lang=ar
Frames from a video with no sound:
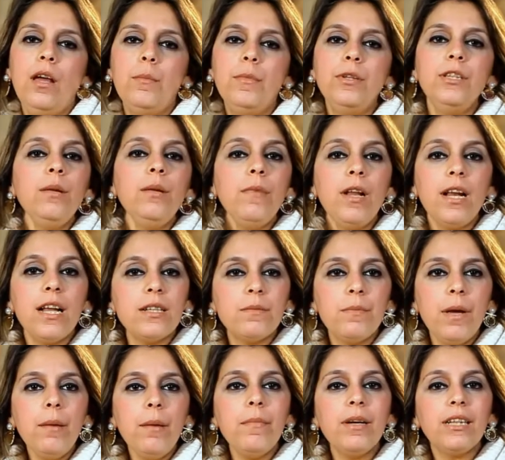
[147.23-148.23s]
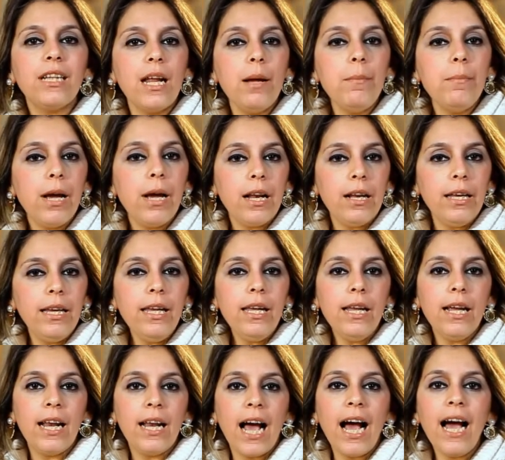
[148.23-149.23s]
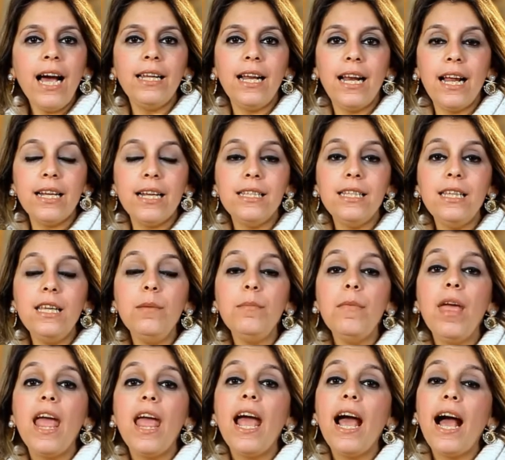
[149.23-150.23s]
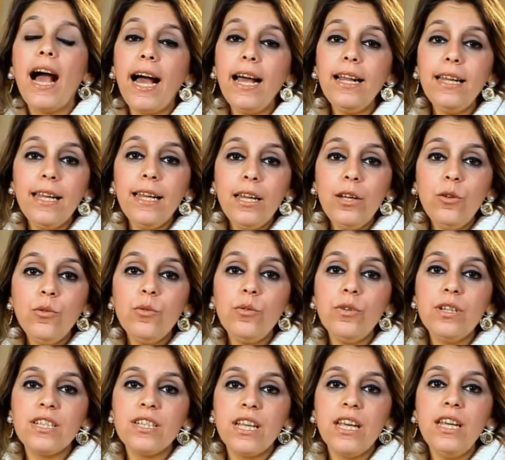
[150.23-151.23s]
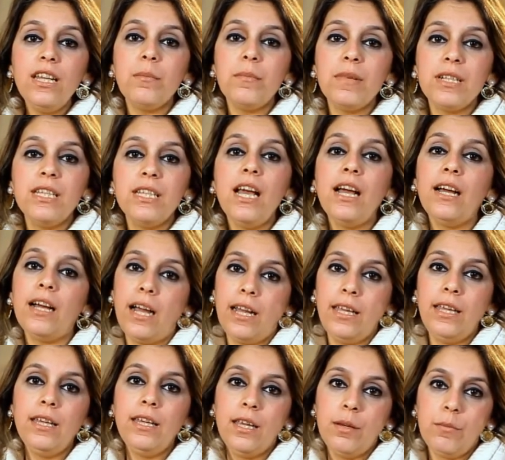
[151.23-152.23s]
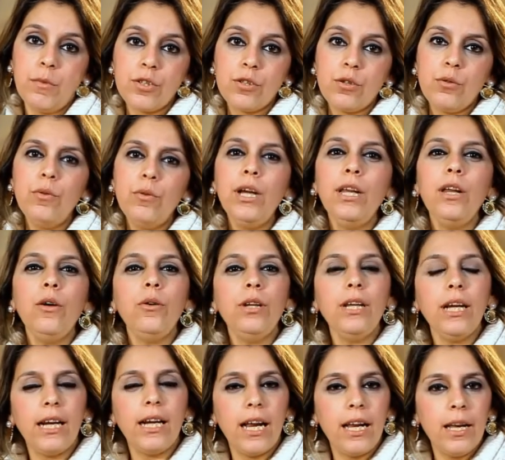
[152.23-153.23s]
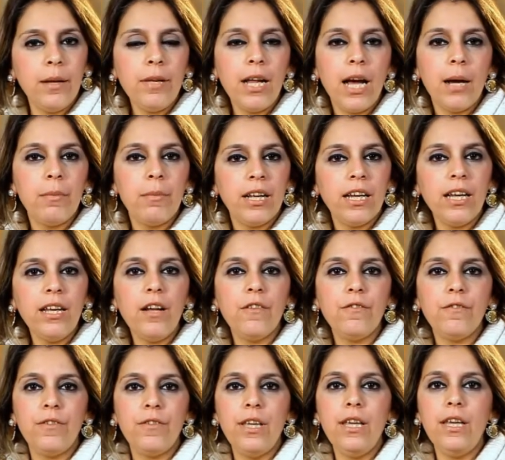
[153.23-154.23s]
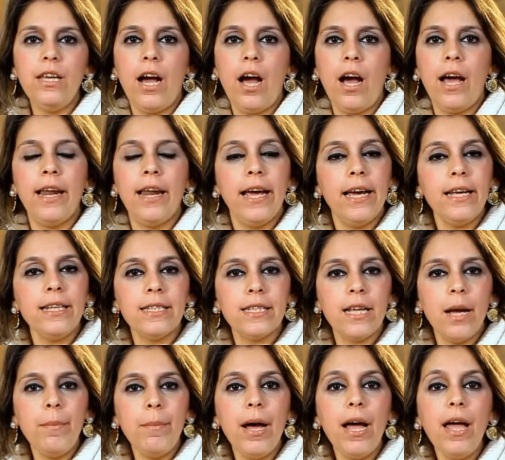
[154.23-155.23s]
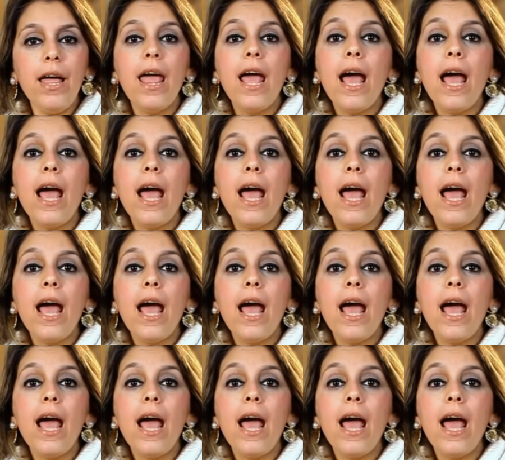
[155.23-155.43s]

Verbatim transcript: من ضمن الاسباب ما تنبأ ليه العهد القديم عن انه السيد المسيح رح يجي مصر واحنا كنا اتكلمنا قبل كده في حلقات سابقه